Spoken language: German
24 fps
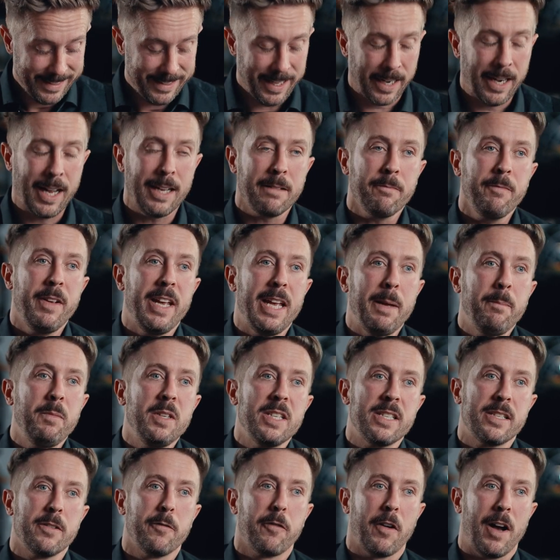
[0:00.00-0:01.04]
Dann hatten wir eben
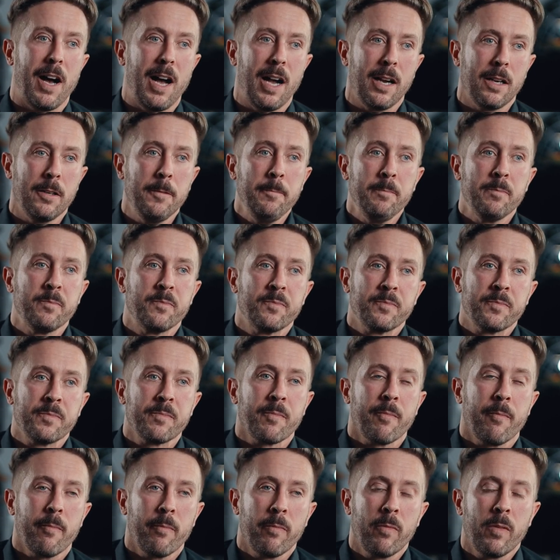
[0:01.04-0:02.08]
diese Frage,
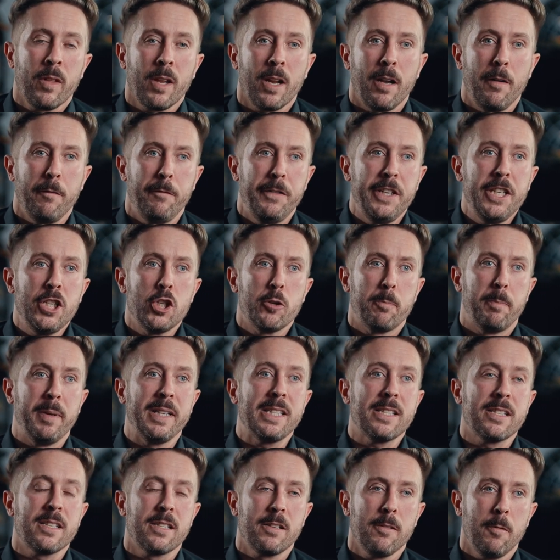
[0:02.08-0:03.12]
hm, wie
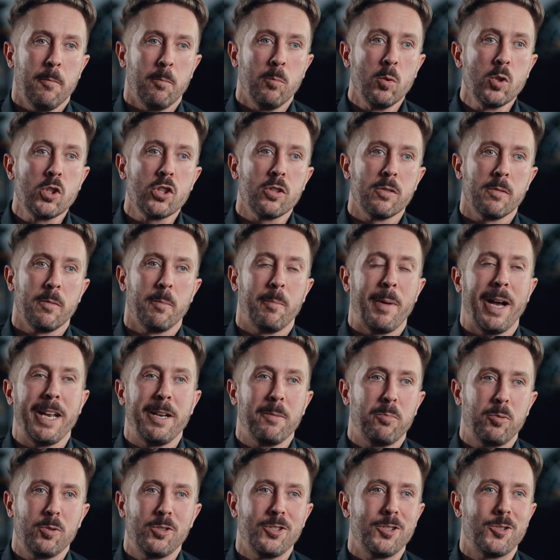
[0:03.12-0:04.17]
spitz muss
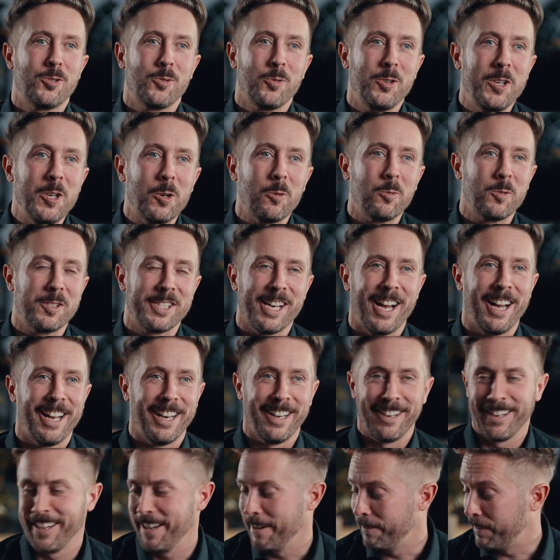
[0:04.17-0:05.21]
meine Positionierung sein?